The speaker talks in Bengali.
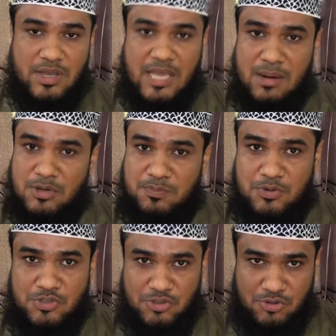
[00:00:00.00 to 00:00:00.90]
কেয়ামত
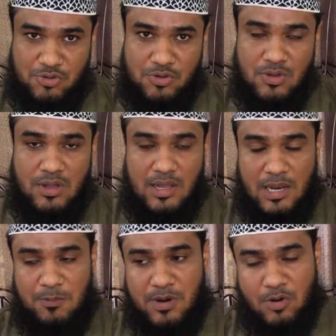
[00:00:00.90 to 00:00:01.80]
পর্যন্ত
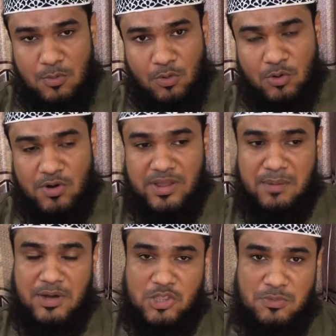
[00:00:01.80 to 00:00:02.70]
আল্লাহ পাক কবুল করেন এর
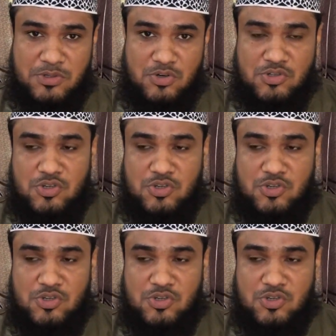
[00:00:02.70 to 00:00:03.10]
মাধ্যমে যেন